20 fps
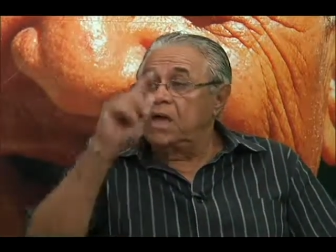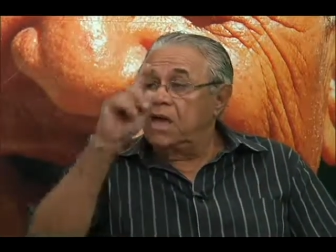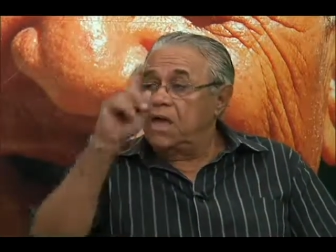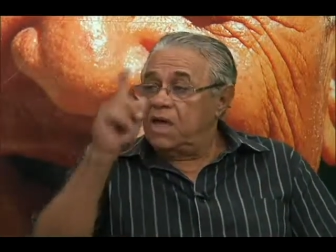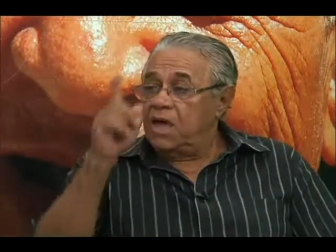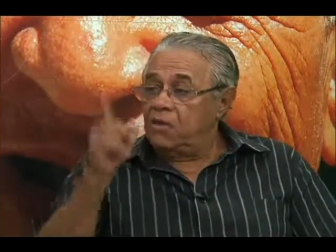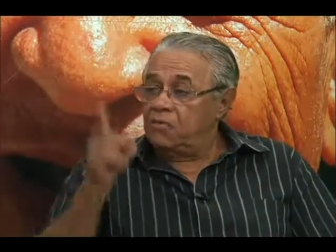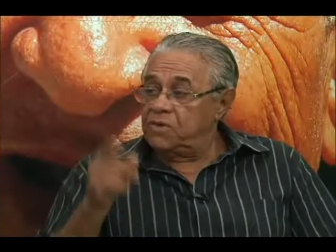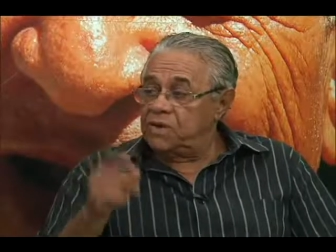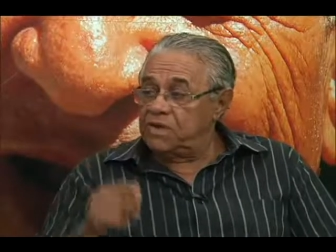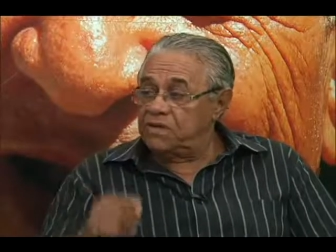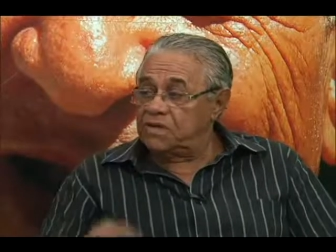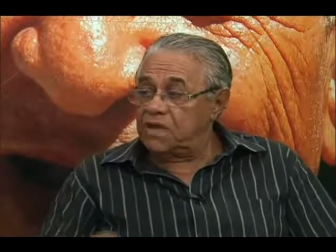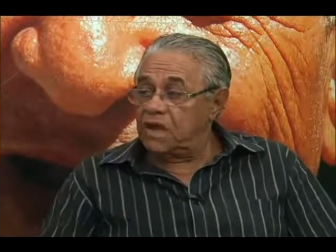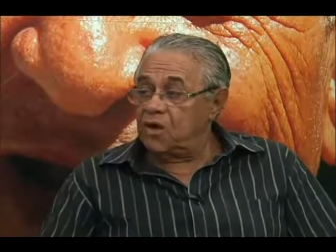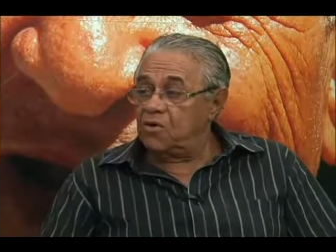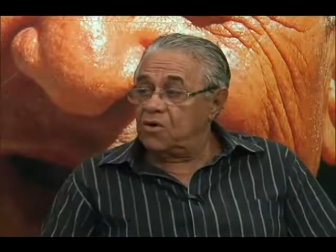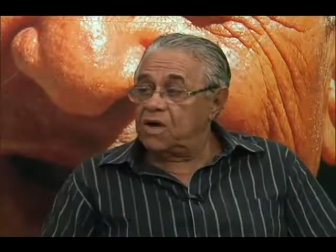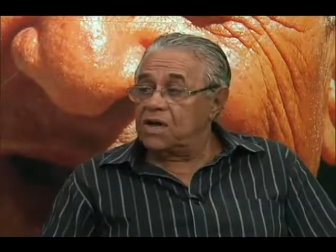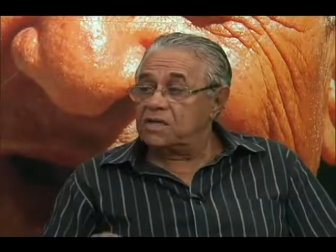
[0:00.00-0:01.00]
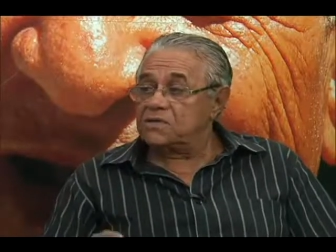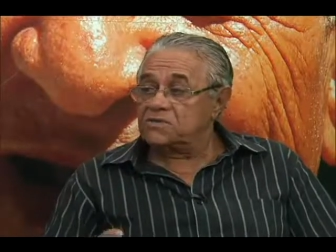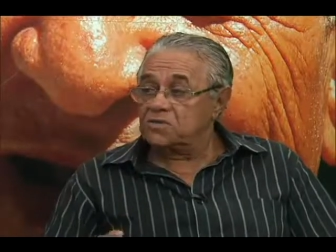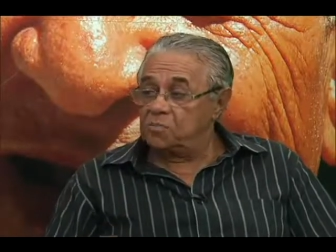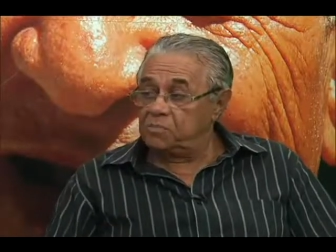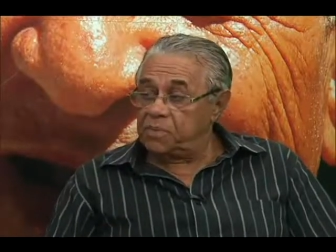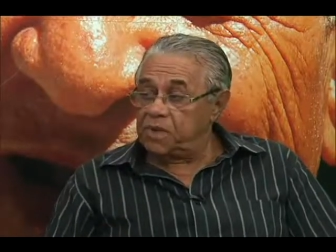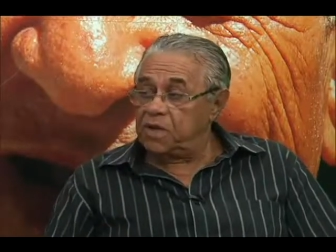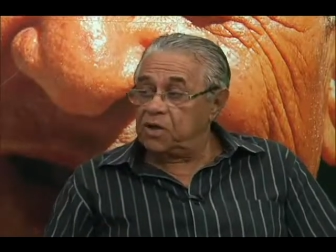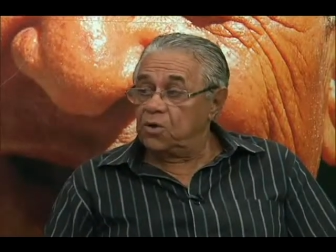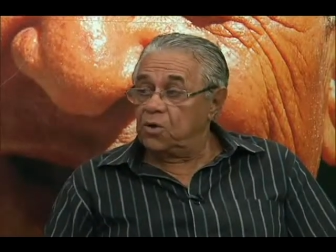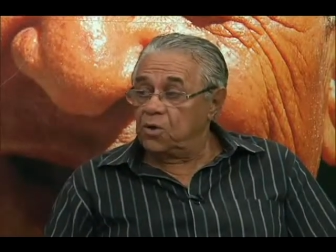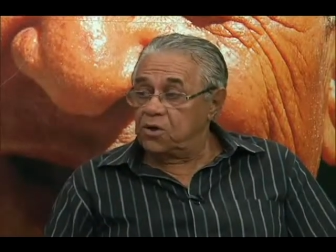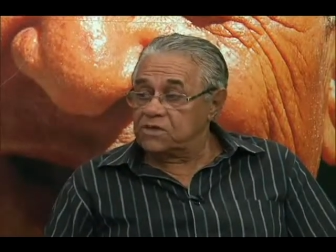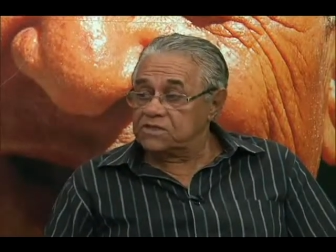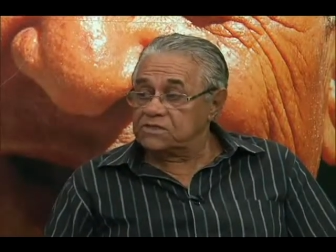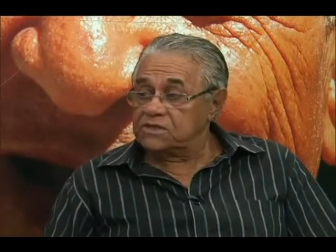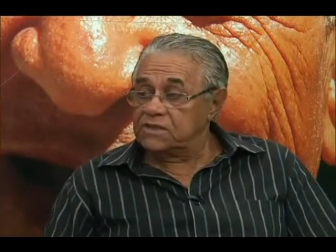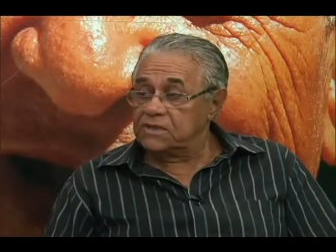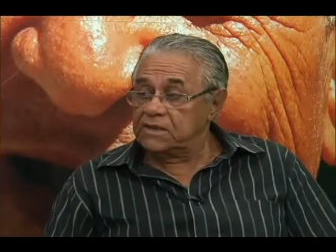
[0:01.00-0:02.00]
é uma interrogação
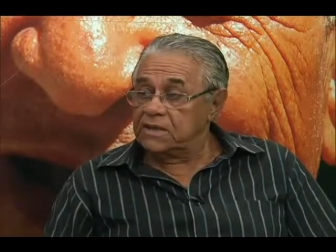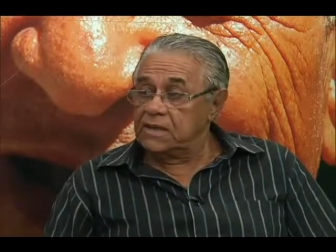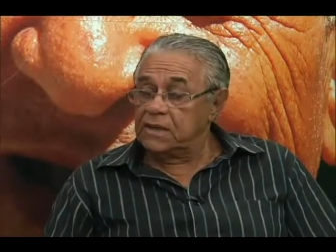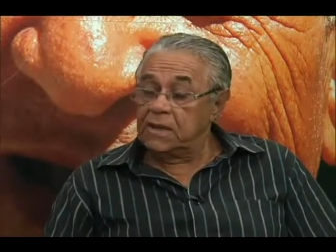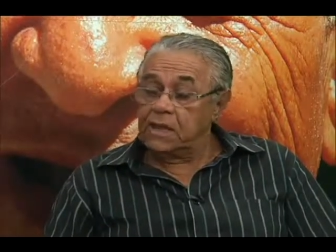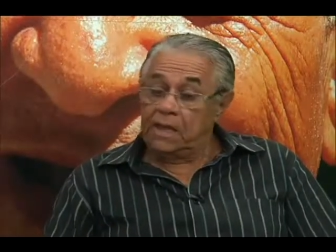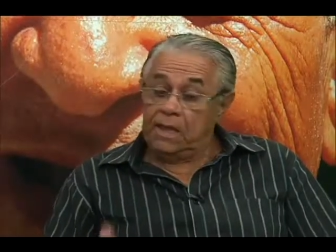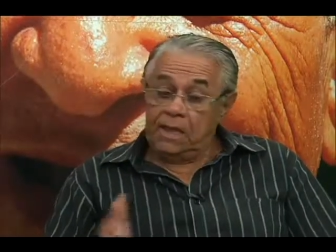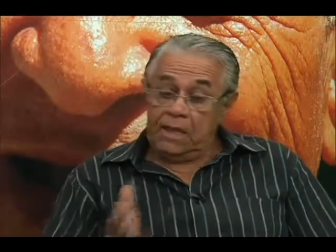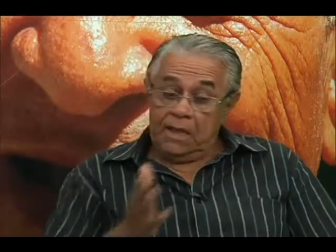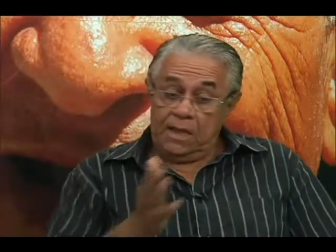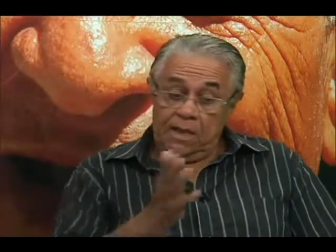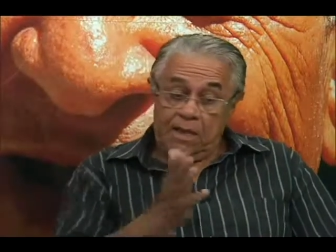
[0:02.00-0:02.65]
perigosa, né? É.